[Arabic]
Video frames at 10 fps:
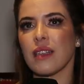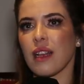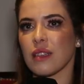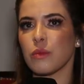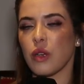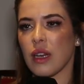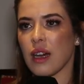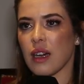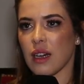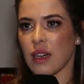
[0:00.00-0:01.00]
غدا نخدموا على
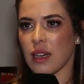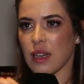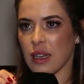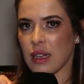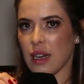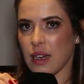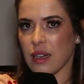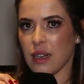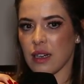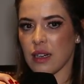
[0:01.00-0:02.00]
على
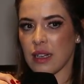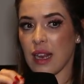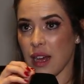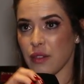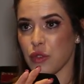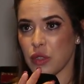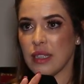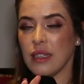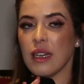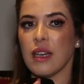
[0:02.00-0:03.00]
على ان
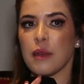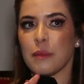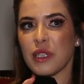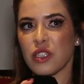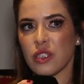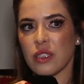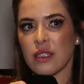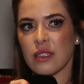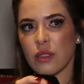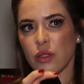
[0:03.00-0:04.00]
فولي باش
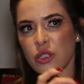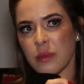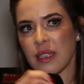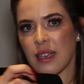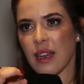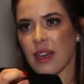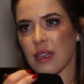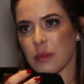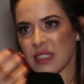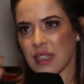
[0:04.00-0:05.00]
تخرج من داك
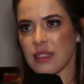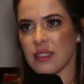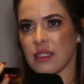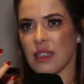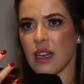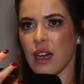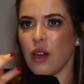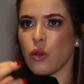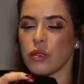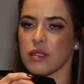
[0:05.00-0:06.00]
القالب التقليدي
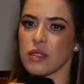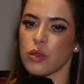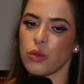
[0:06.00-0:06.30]
ديالها وت...